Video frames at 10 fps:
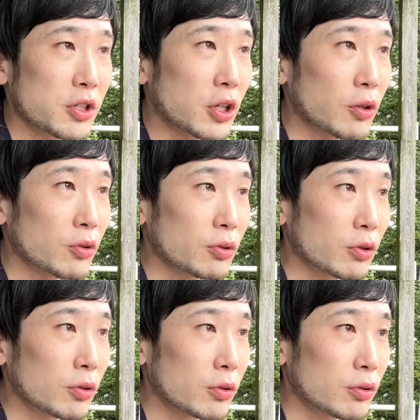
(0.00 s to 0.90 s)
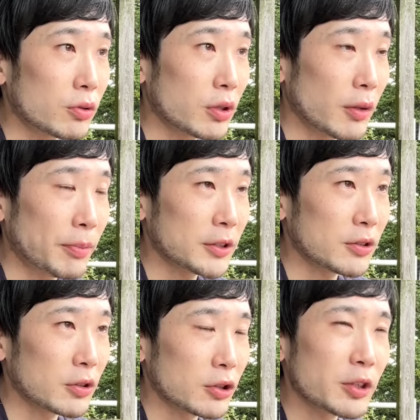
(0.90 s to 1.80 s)
ケットね、
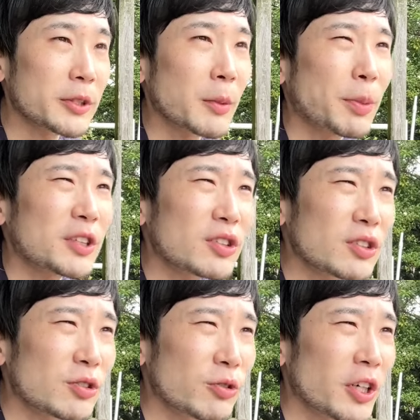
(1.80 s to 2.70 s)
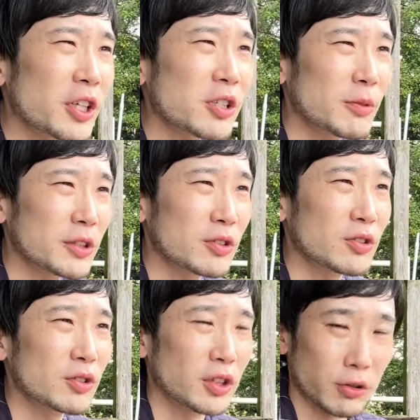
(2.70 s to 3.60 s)
バス、すいません、バスお願いしま
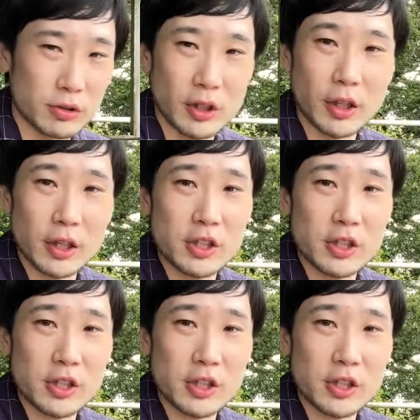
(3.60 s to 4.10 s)
すって言ってね、